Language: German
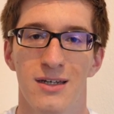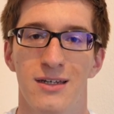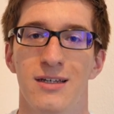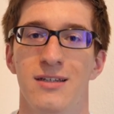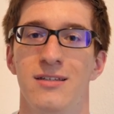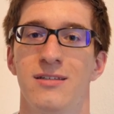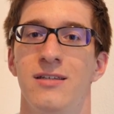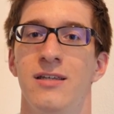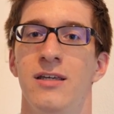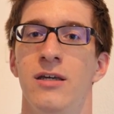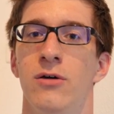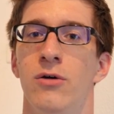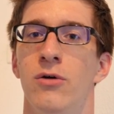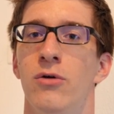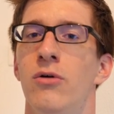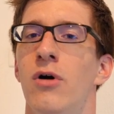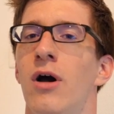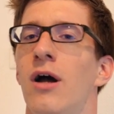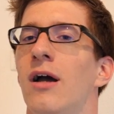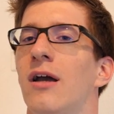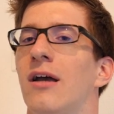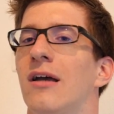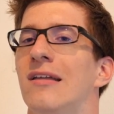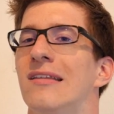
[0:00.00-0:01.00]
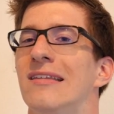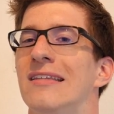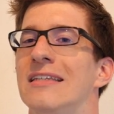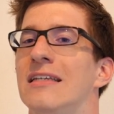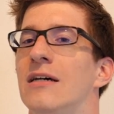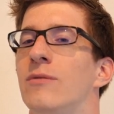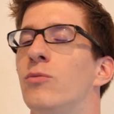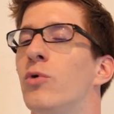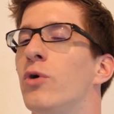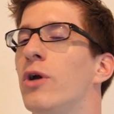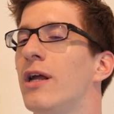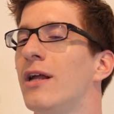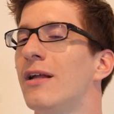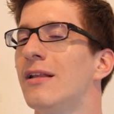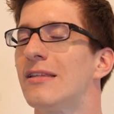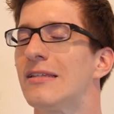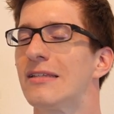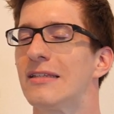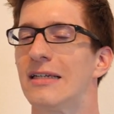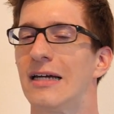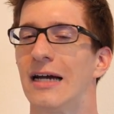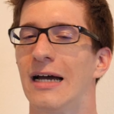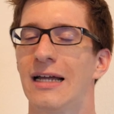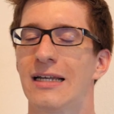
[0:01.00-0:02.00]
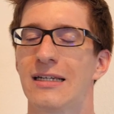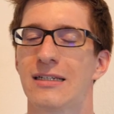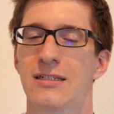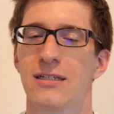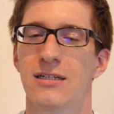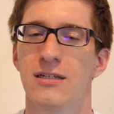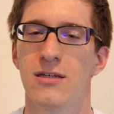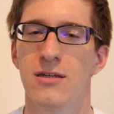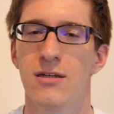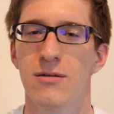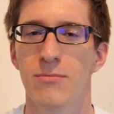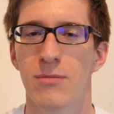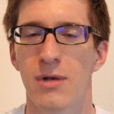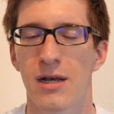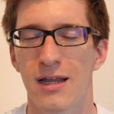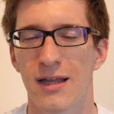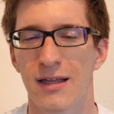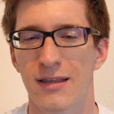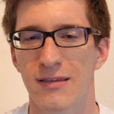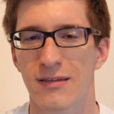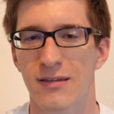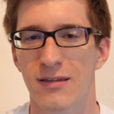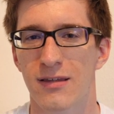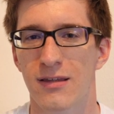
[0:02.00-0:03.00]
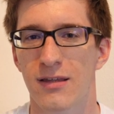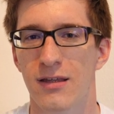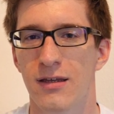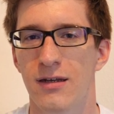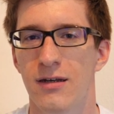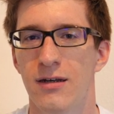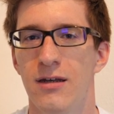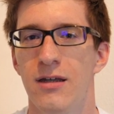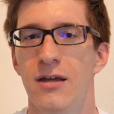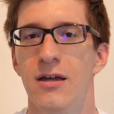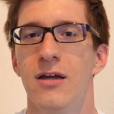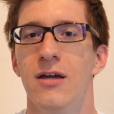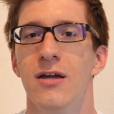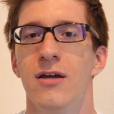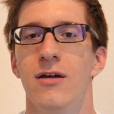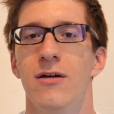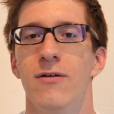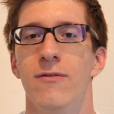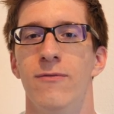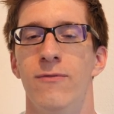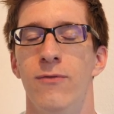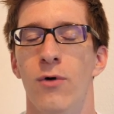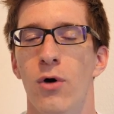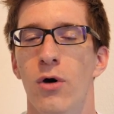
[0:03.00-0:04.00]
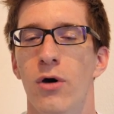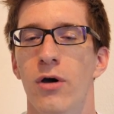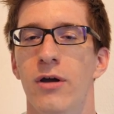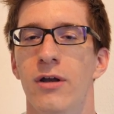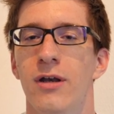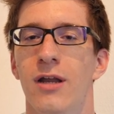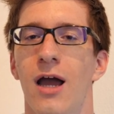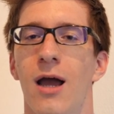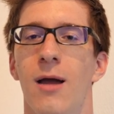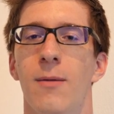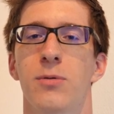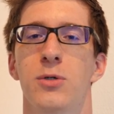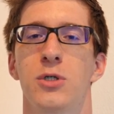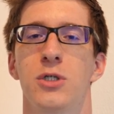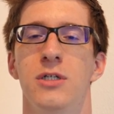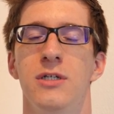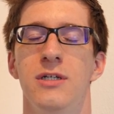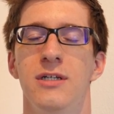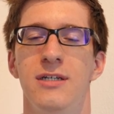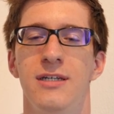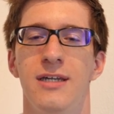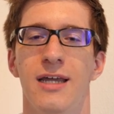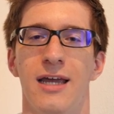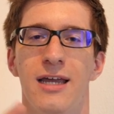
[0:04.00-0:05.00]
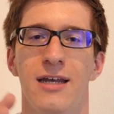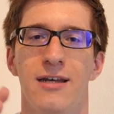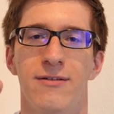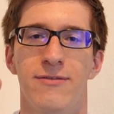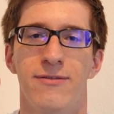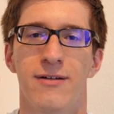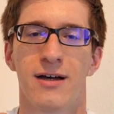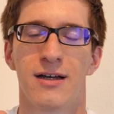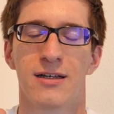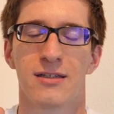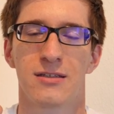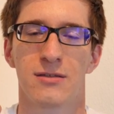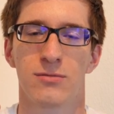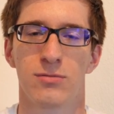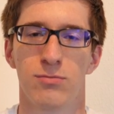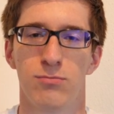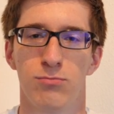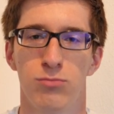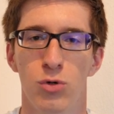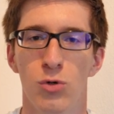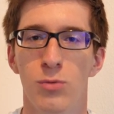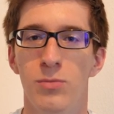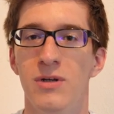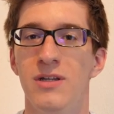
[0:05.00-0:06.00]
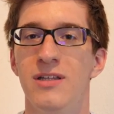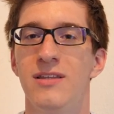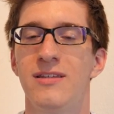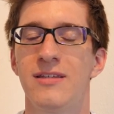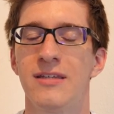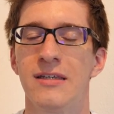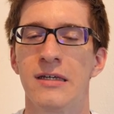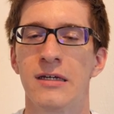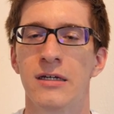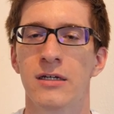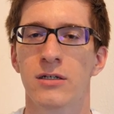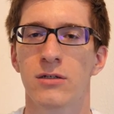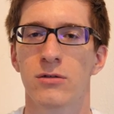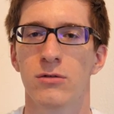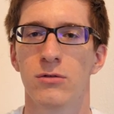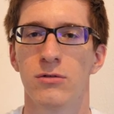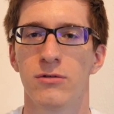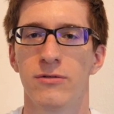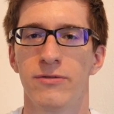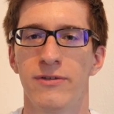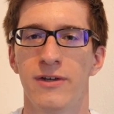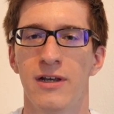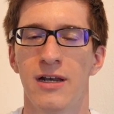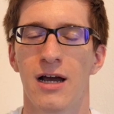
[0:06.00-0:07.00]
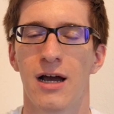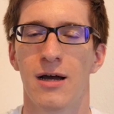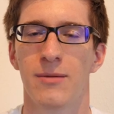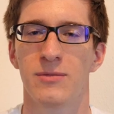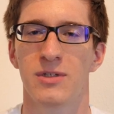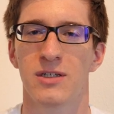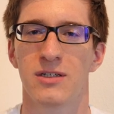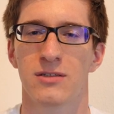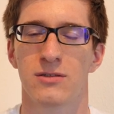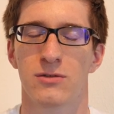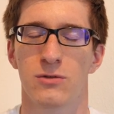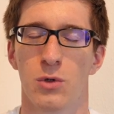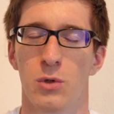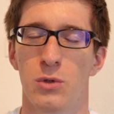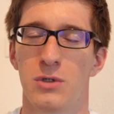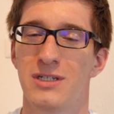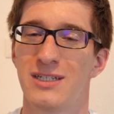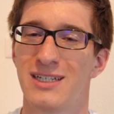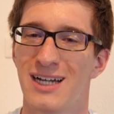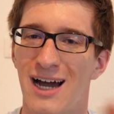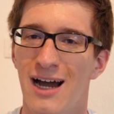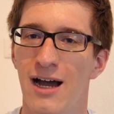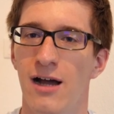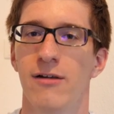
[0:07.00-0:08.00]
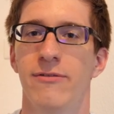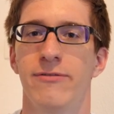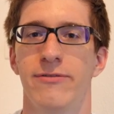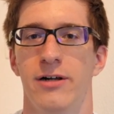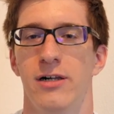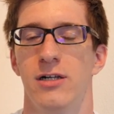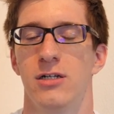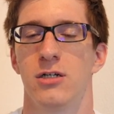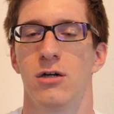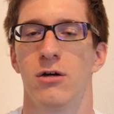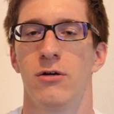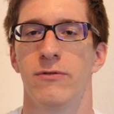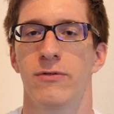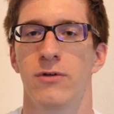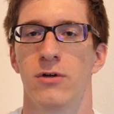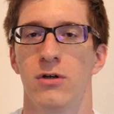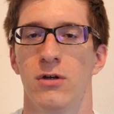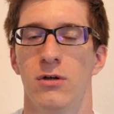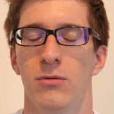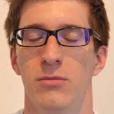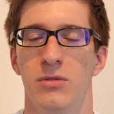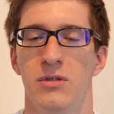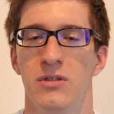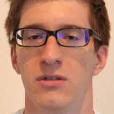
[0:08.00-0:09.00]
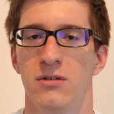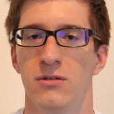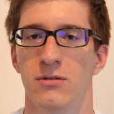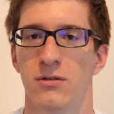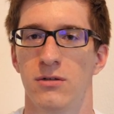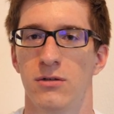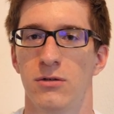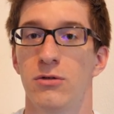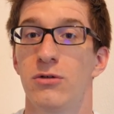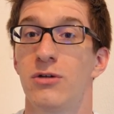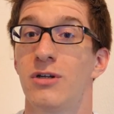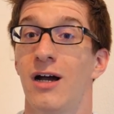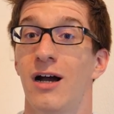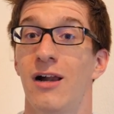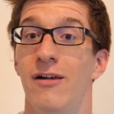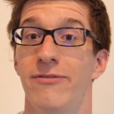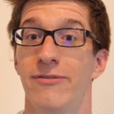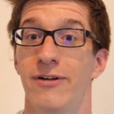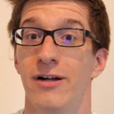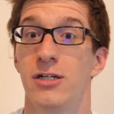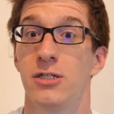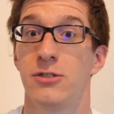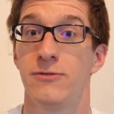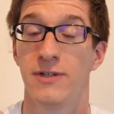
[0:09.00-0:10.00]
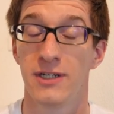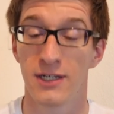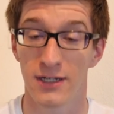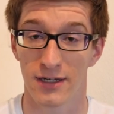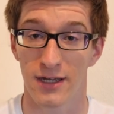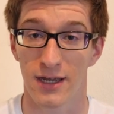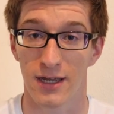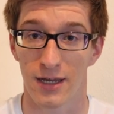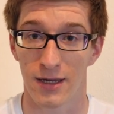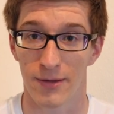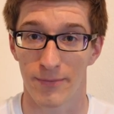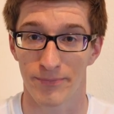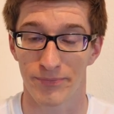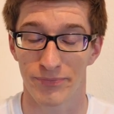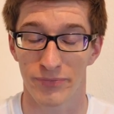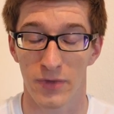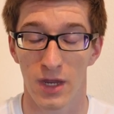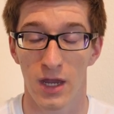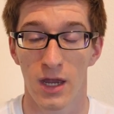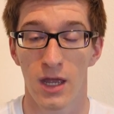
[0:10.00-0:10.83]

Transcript: Der CEO Hakan Samuelsen hat im letzten Wochenabschnitt etwas publiziert und viele haben das total falsch aufgenommen bzw. total falsch wiedergegeben.